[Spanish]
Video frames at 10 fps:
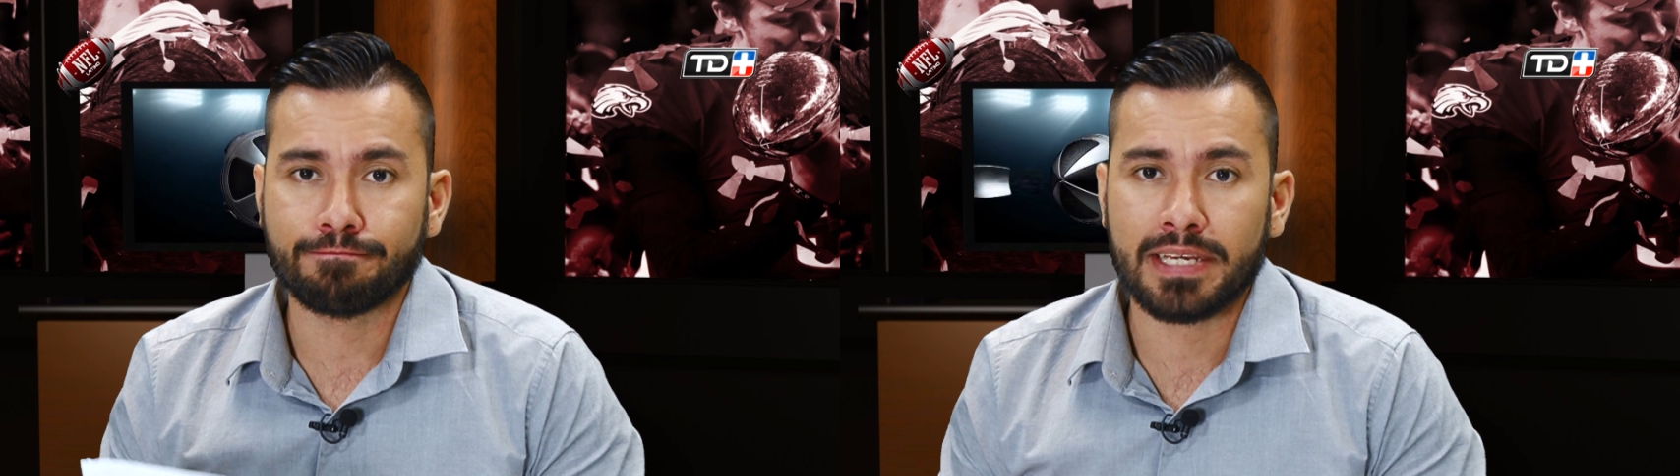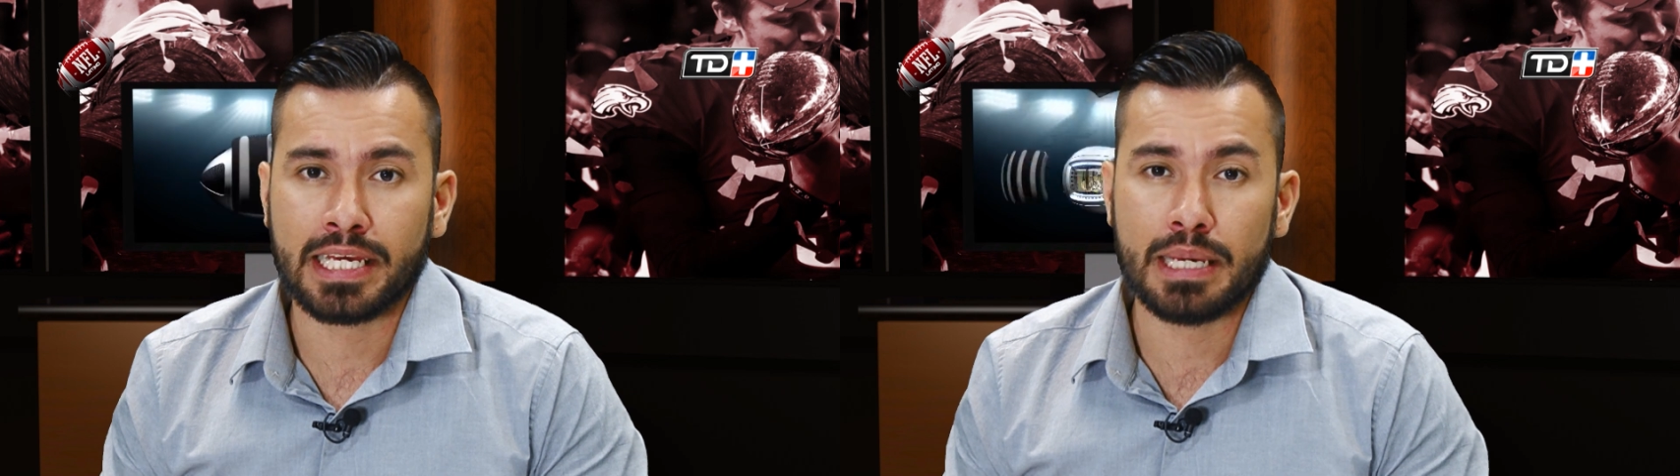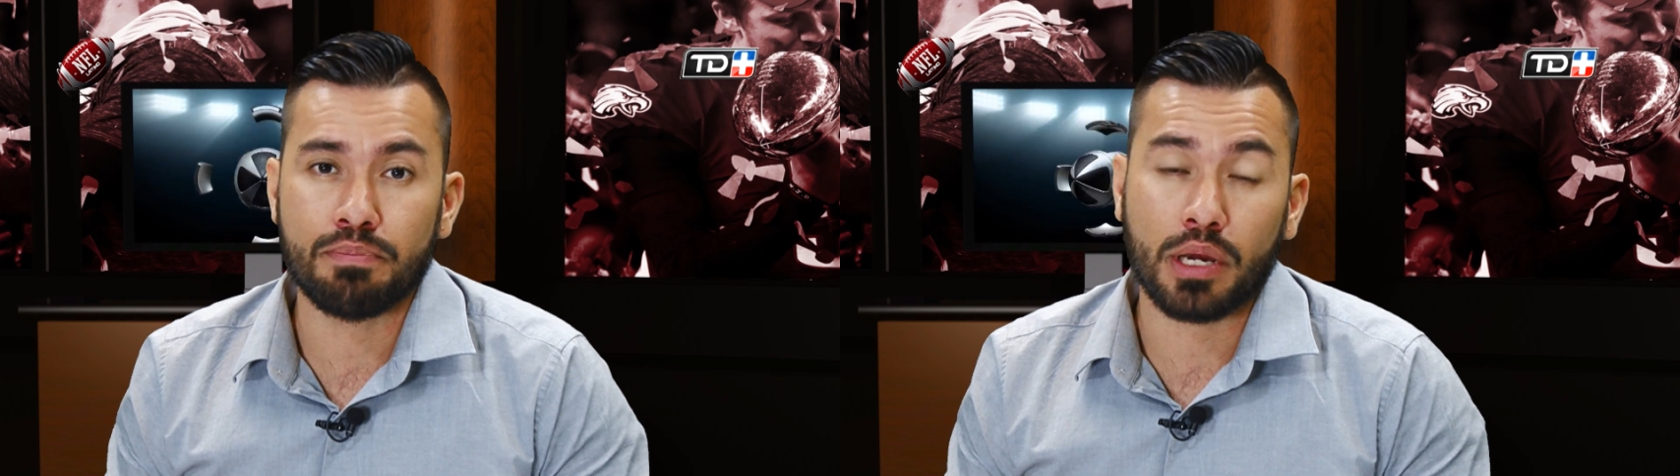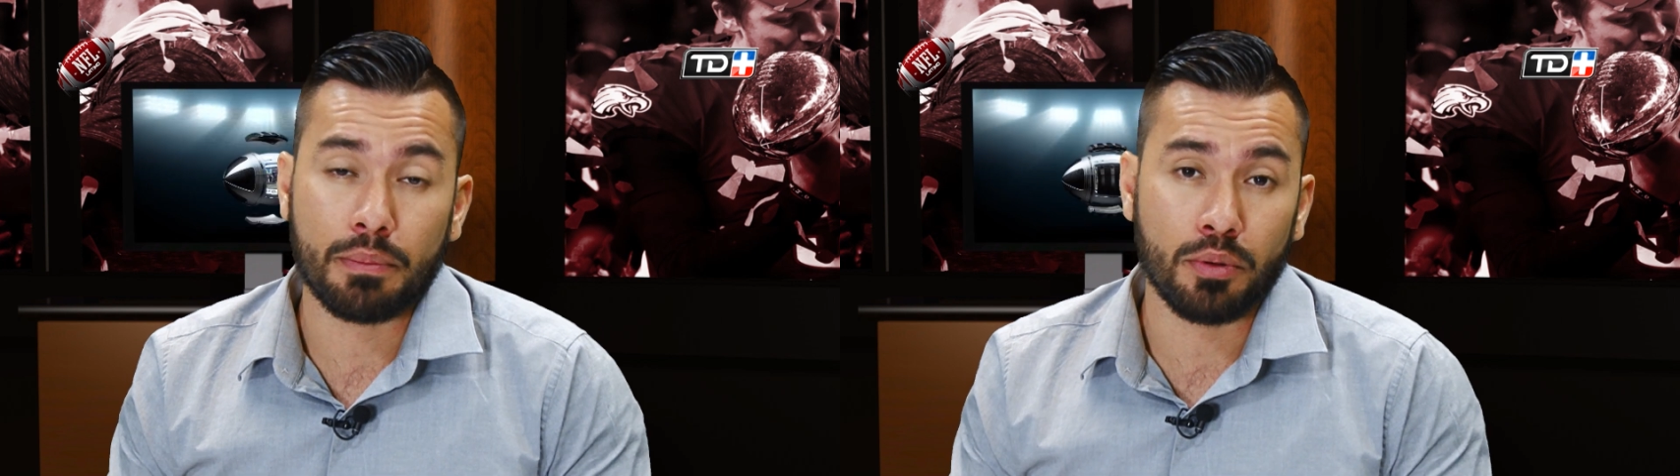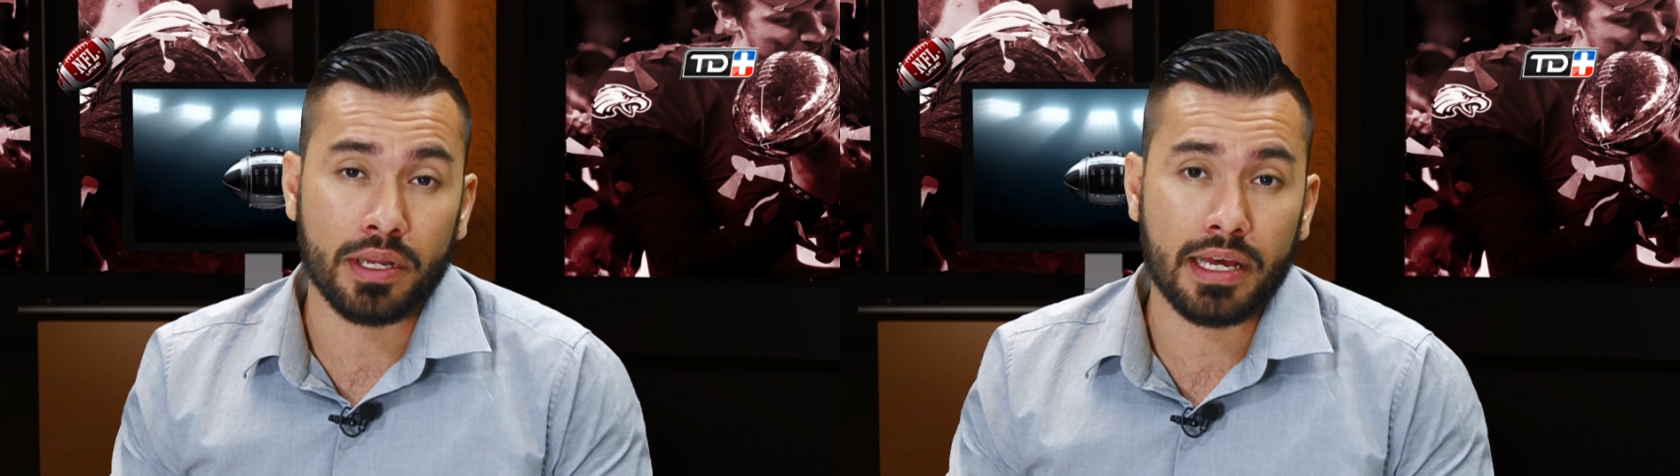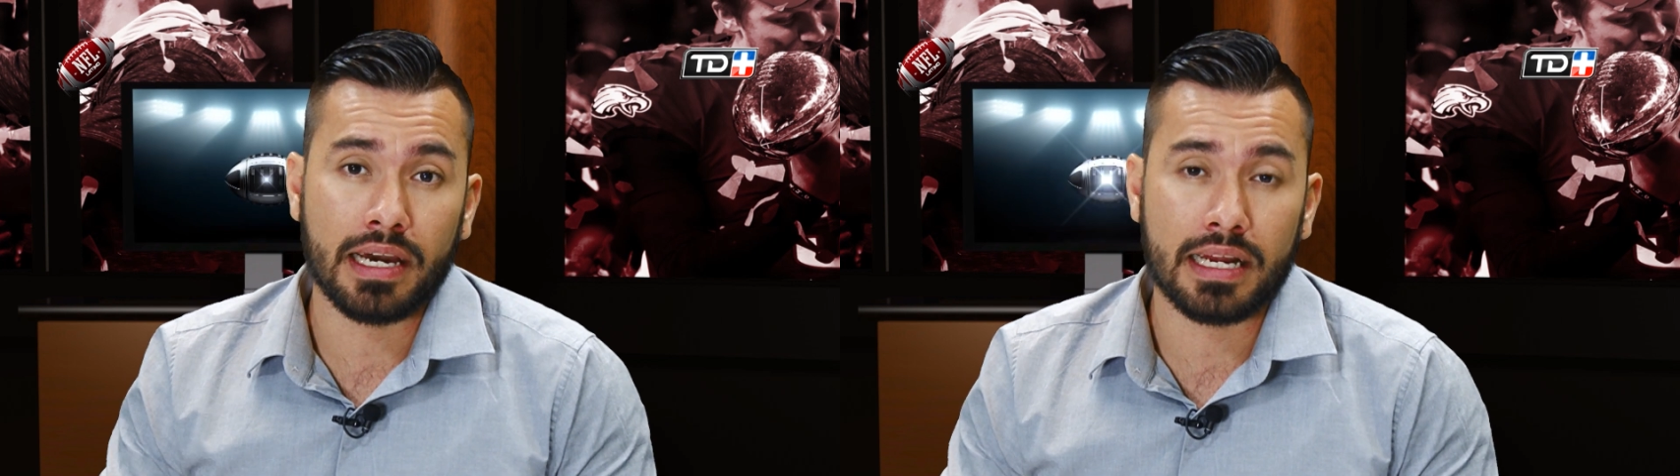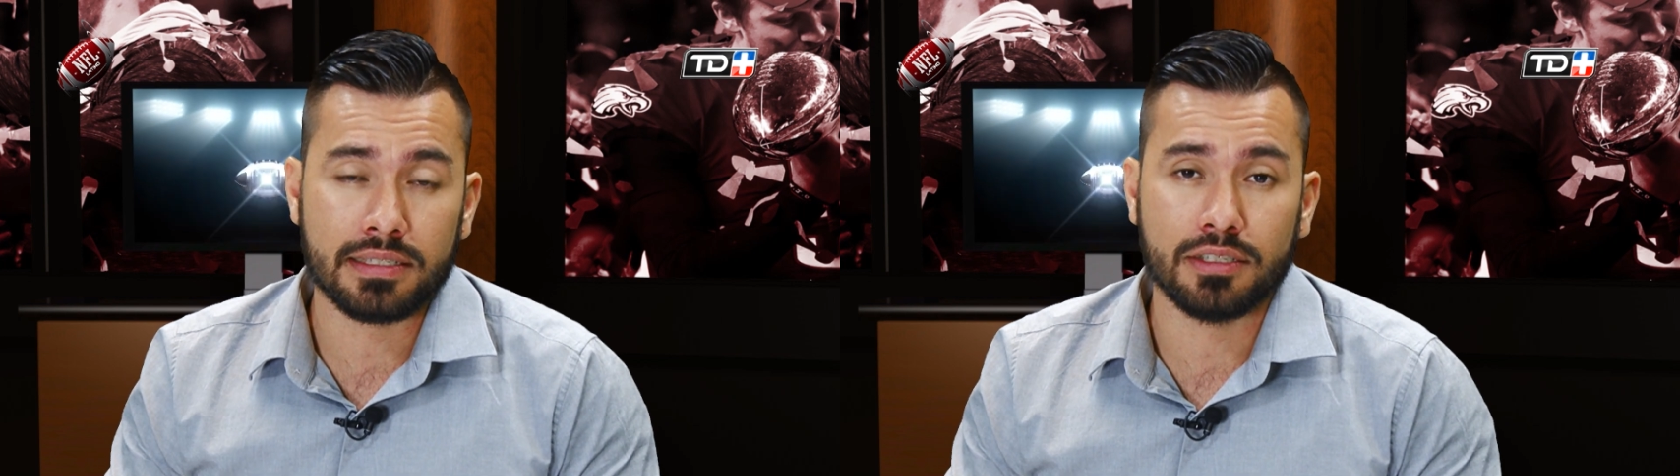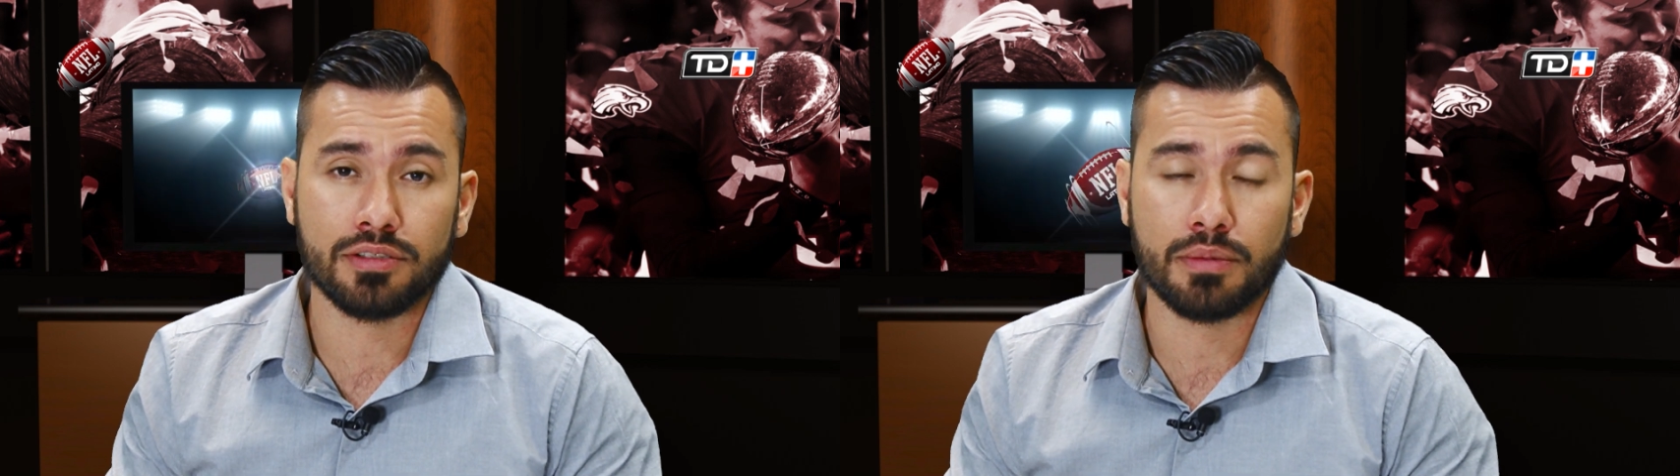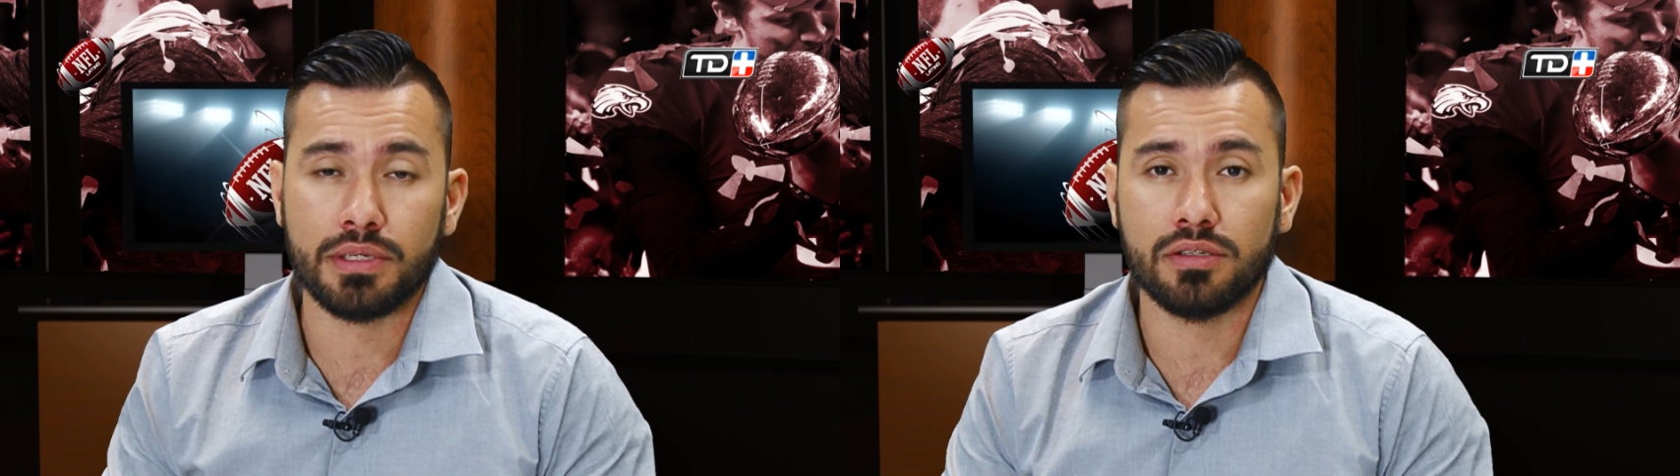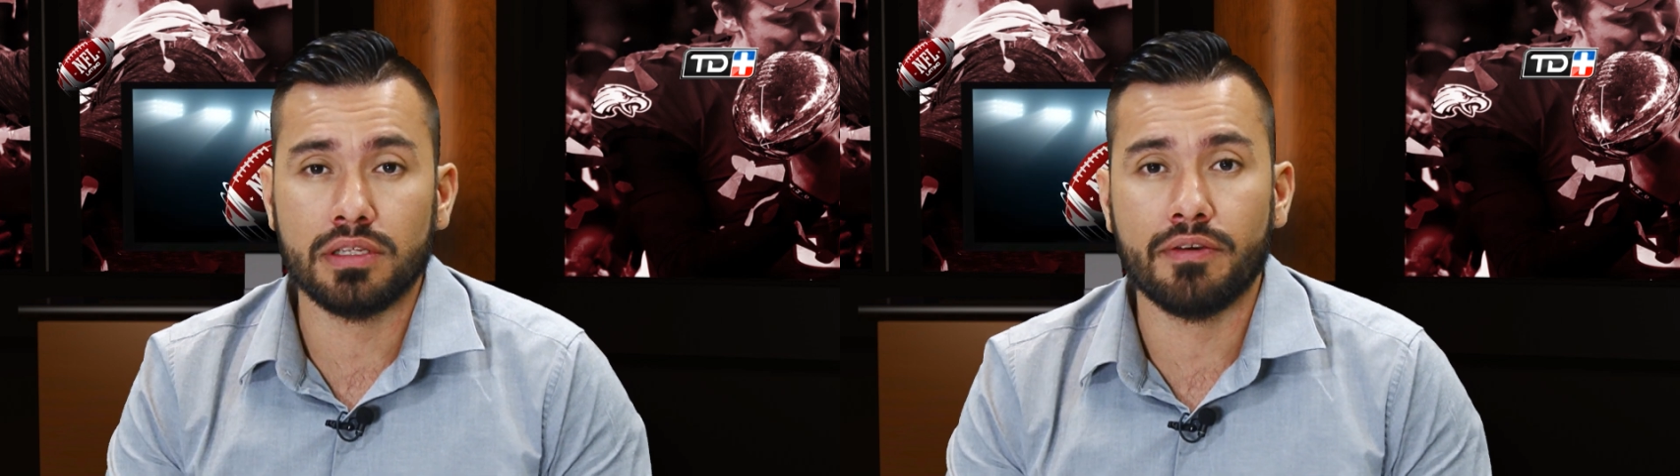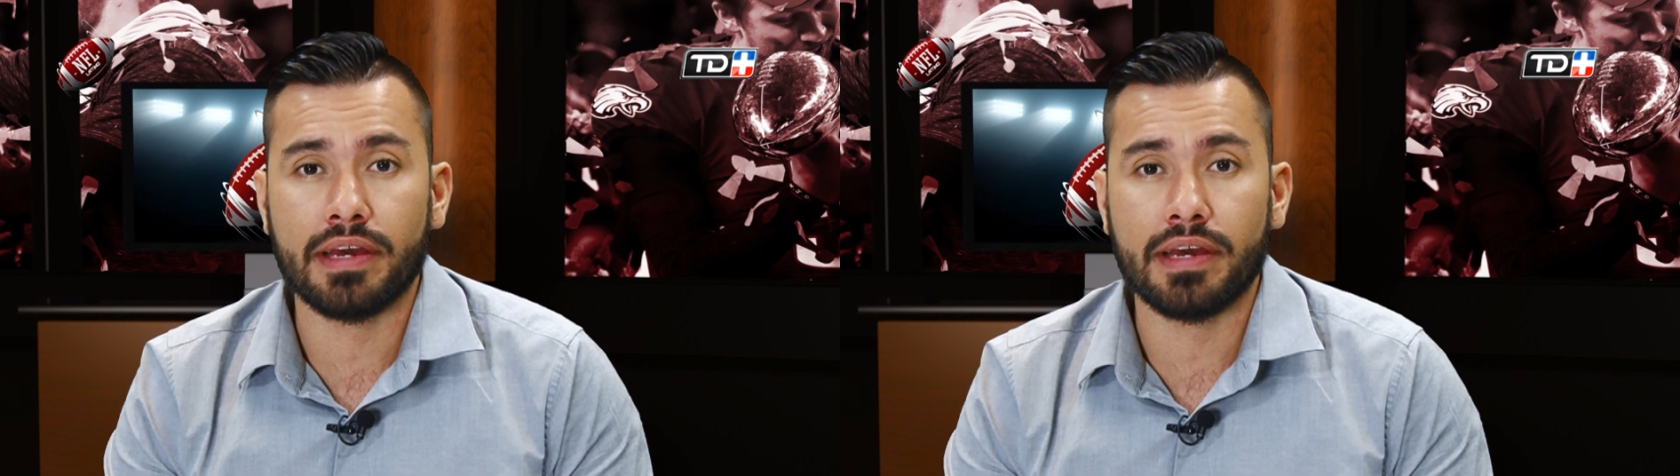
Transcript: equipo que podría dejarse los servicios de